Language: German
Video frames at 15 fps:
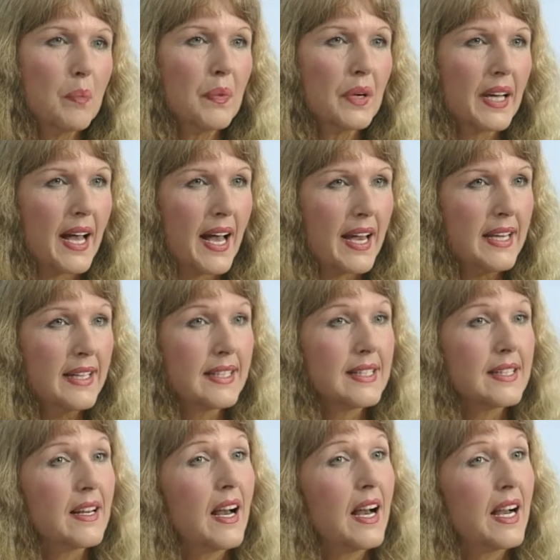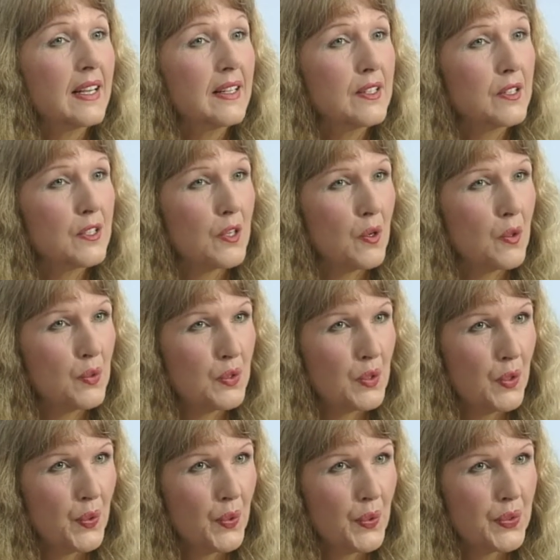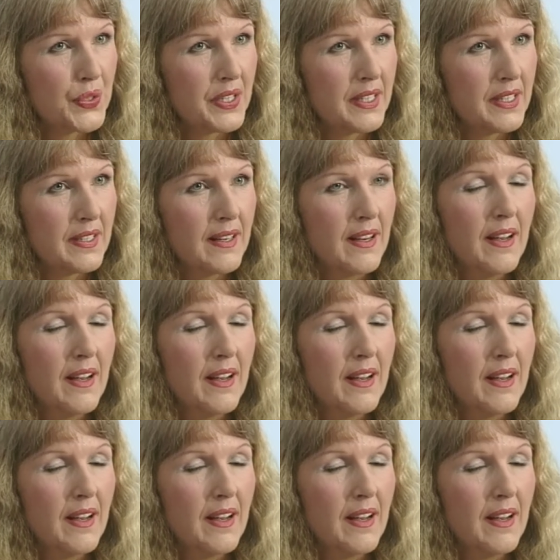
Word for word: bereits Angst auslösen.